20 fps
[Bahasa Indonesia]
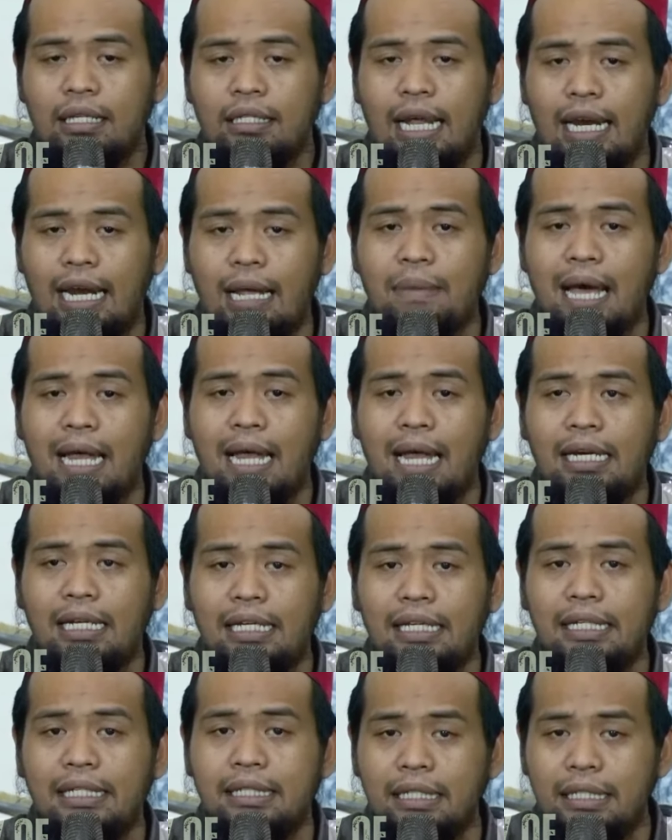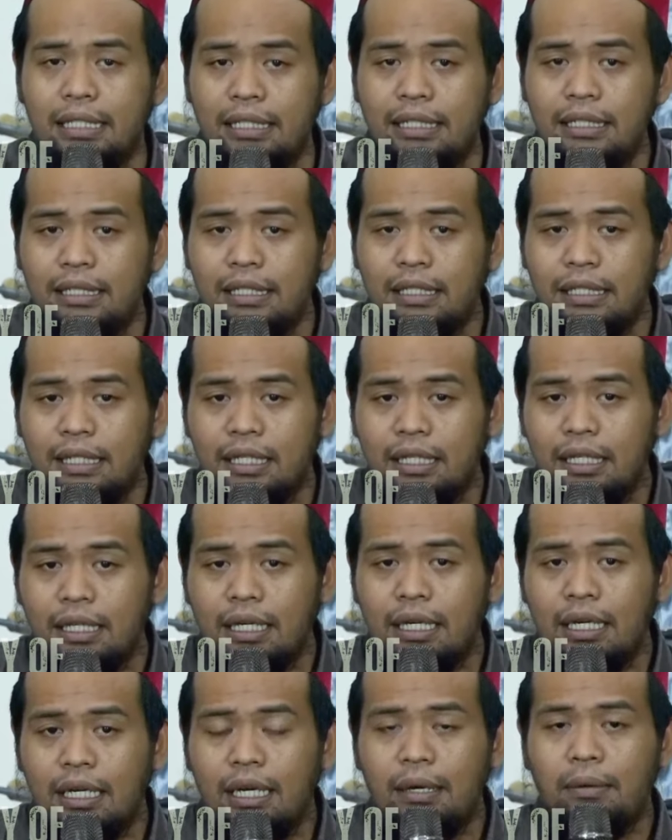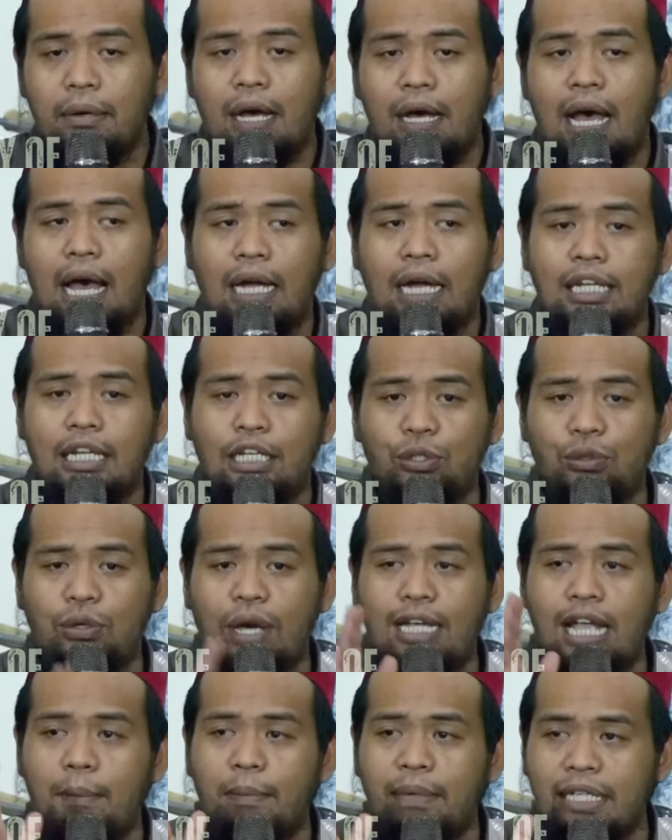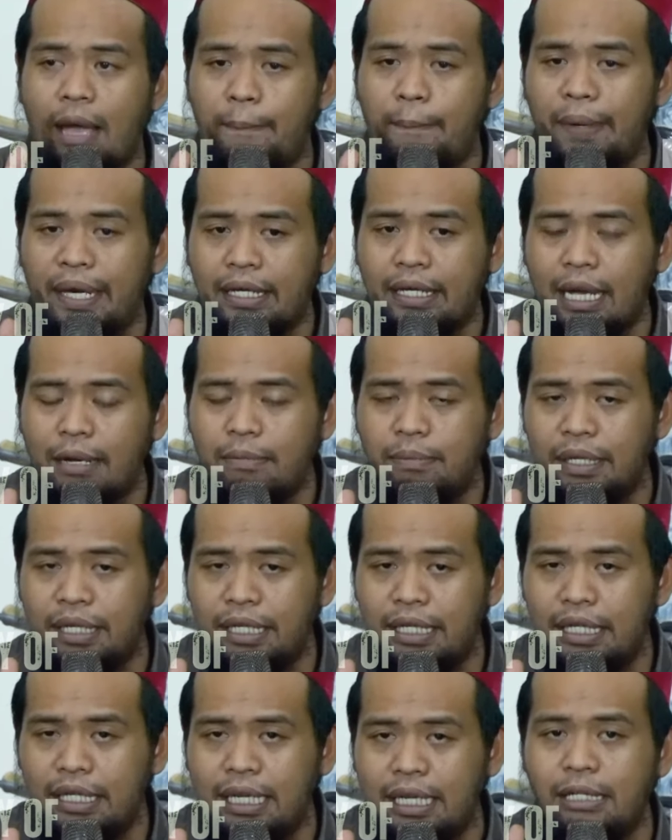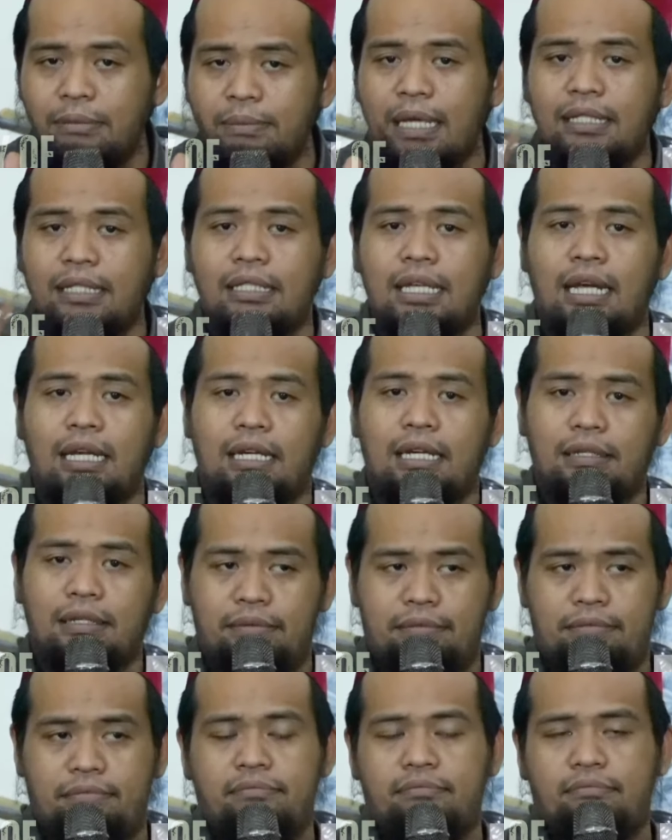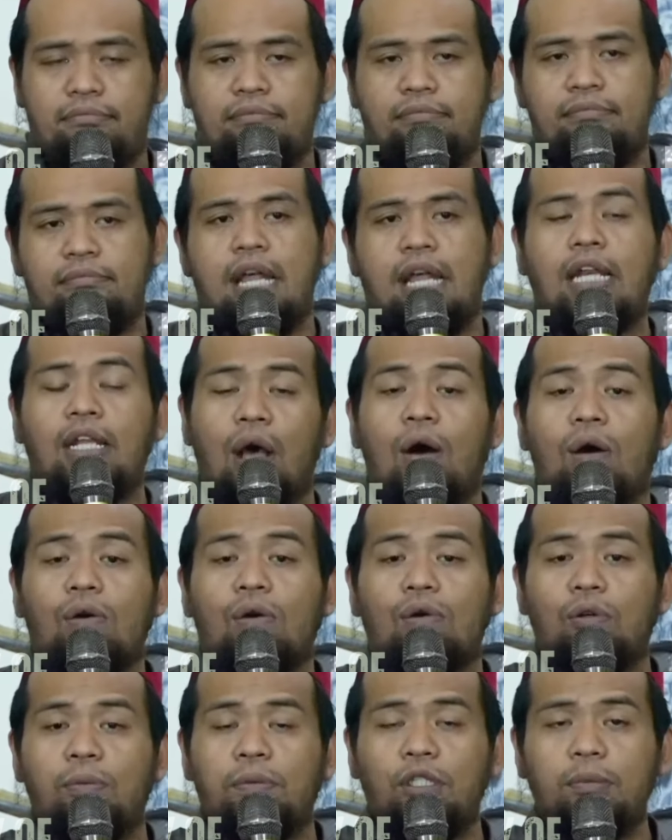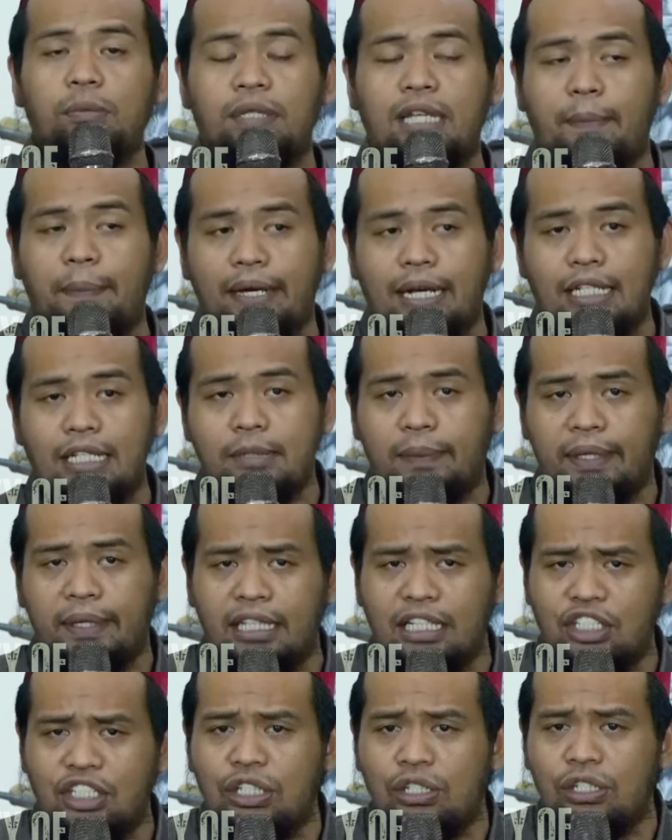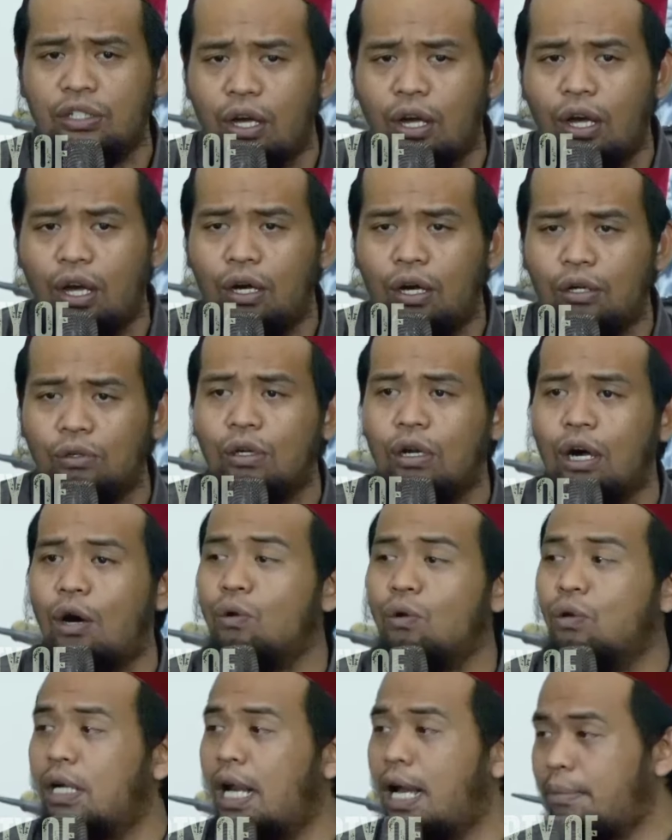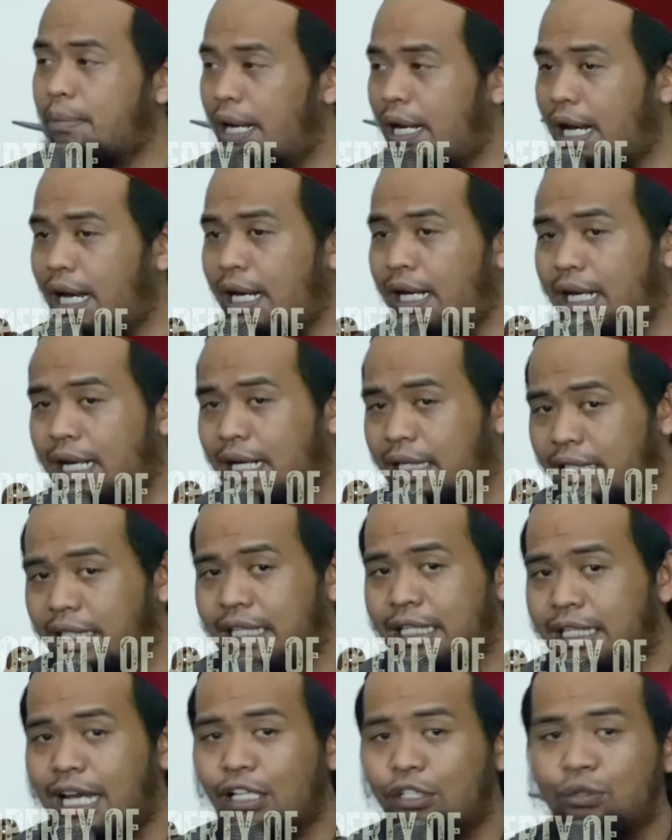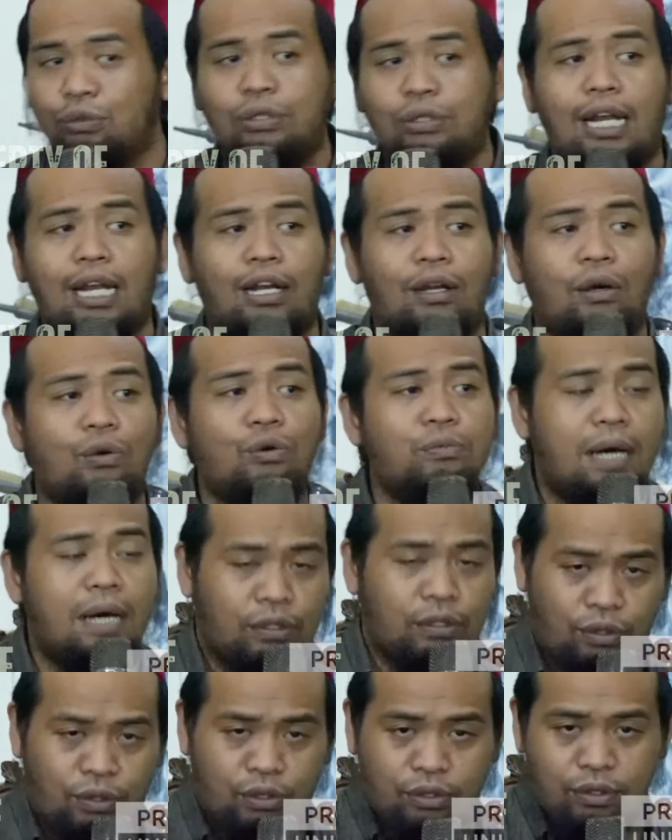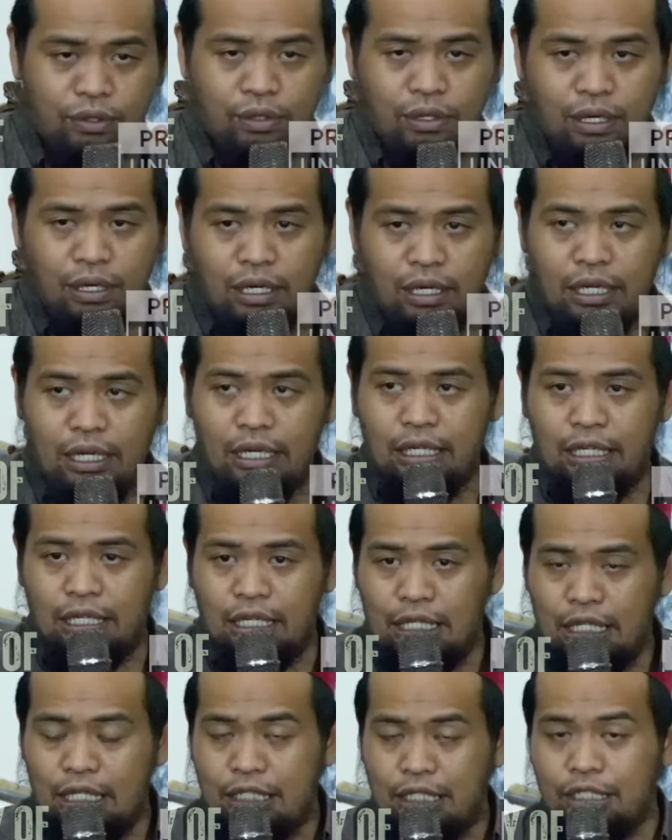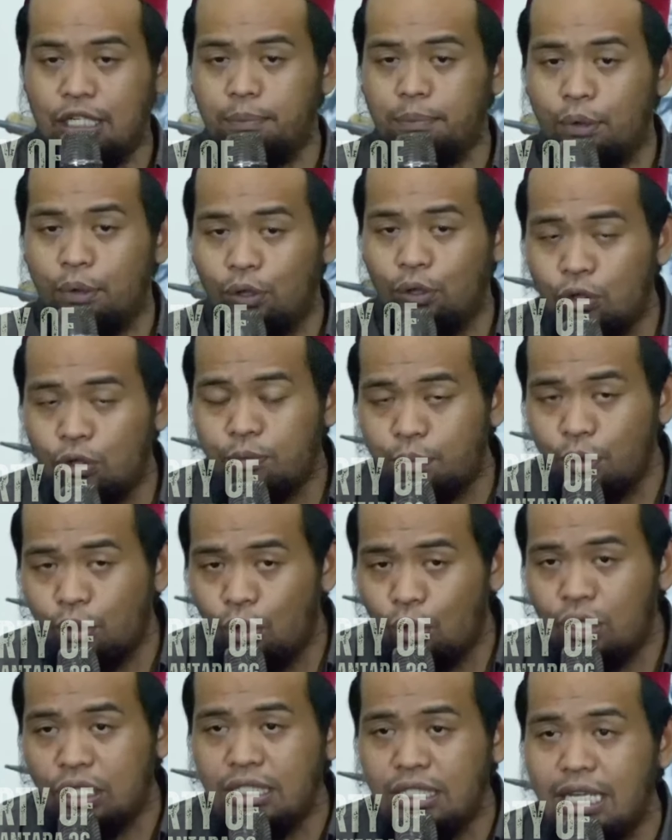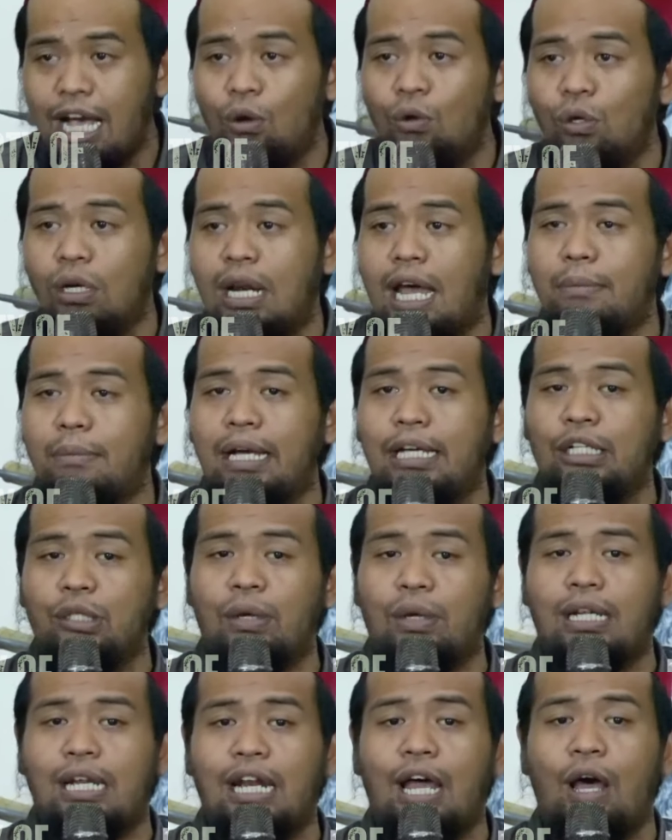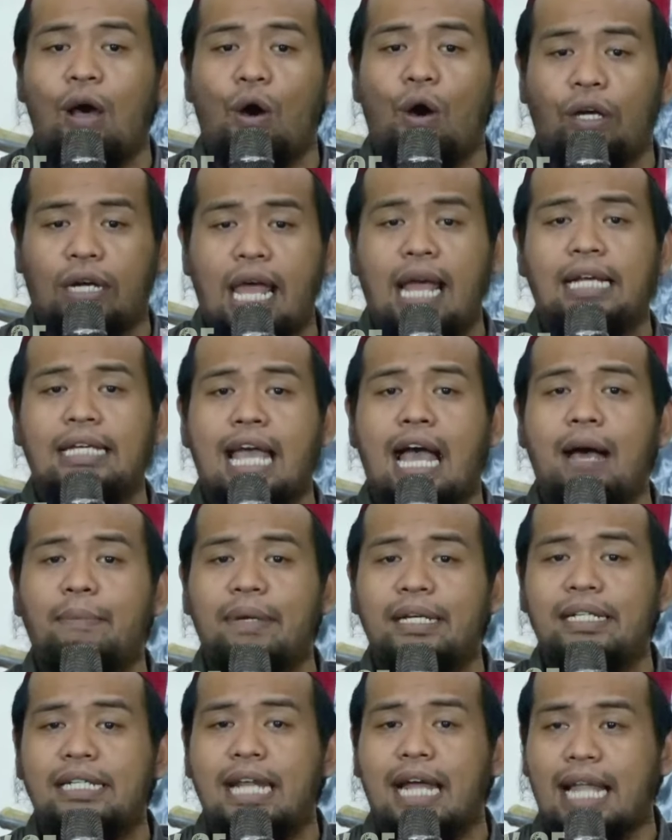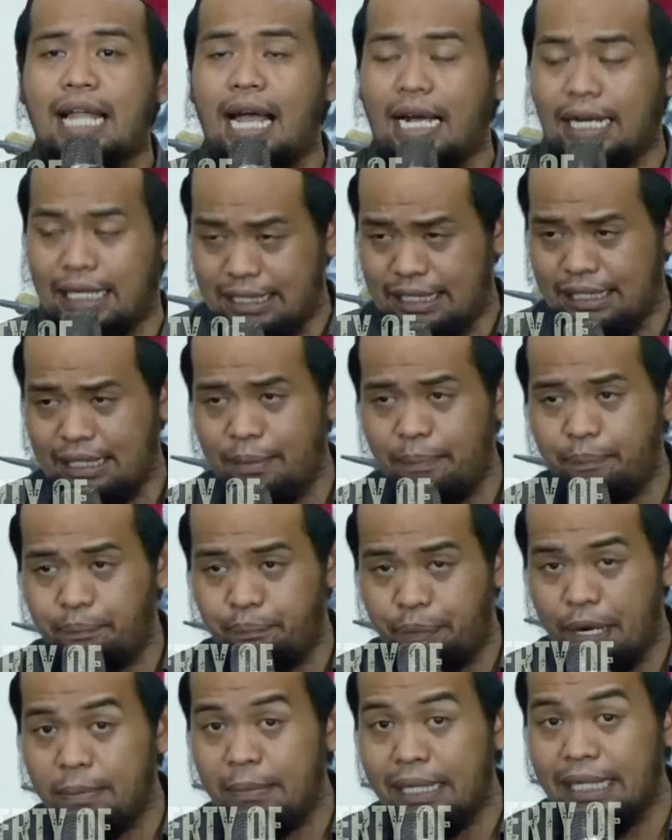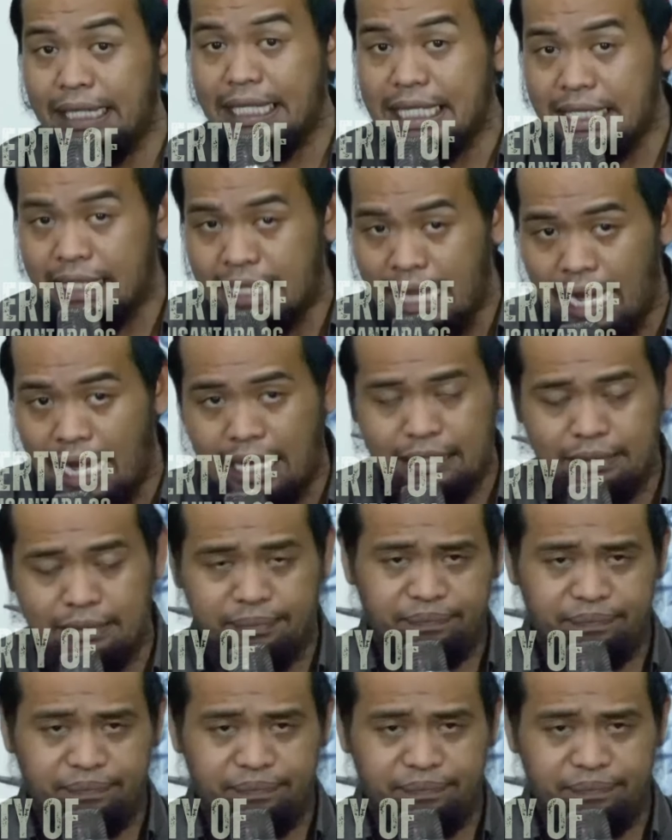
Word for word: dalam hal ini ada juga yang menyampaikan begini kalimatnya dari oknum itu menyampaikan seperti syirarul ulama alladzina ya'tunal umaro seburuk-buruknya ulama itu adalah orang yang mendatangi pemerintah